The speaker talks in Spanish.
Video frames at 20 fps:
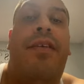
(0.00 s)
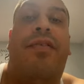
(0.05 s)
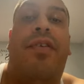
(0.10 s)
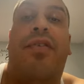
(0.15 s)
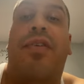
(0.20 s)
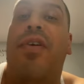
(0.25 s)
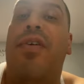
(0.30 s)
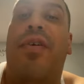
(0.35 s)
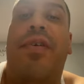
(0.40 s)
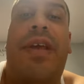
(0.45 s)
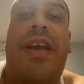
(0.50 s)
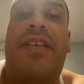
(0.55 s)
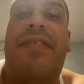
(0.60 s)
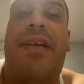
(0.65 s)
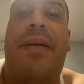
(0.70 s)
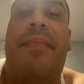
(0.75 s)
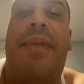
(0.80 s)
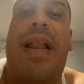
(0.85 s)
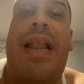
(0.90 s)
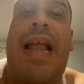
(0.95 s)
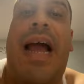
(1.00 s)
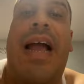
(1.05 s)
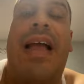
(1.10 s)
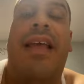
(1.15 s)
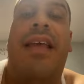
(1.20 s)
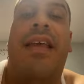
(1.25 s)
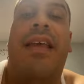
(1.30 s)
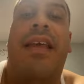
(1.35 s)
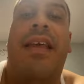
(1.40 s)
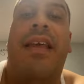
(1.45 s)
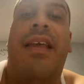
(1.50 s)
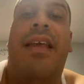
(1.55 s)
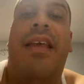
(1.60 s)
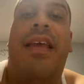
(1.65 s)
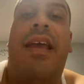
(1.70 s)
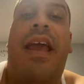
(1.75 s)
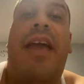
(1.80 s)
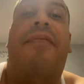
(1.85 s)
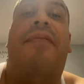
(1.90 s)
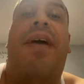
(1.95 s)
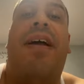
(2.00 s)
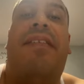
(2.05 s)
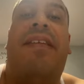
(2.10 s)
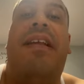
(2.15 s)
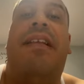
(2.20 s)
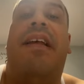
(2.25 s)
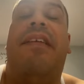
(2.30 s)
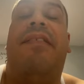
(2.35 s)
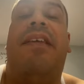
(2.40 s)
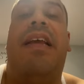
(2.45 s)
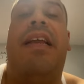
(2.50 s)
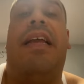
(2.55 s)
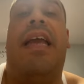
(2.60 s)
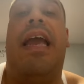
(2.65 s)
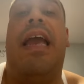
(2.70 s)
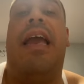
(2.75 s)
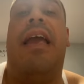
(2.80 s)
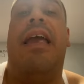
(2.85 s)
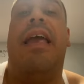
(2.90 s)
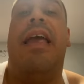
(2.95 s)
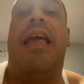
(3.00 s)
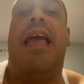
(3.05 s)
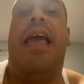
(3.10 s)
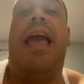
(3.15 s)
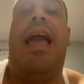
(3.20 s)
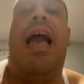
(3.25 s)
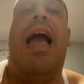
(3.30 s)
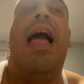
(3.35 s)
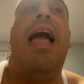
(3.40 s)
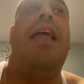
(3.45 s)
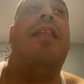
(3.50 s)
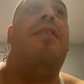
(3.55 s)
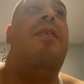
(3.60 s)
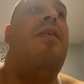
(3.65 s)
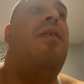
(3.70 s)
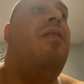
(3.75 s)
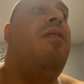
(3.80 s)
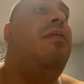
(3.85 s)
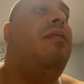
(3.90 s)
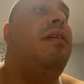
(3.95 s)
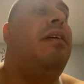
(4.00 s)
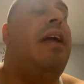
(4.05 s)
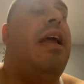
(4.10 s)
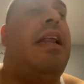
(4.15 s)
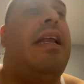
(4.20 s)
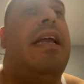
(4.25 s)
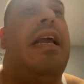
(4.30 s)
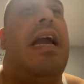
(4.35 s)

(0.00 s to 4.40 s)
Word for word: Eso no lo dices, ¿verdad? Es fácil decir que, ah, no, que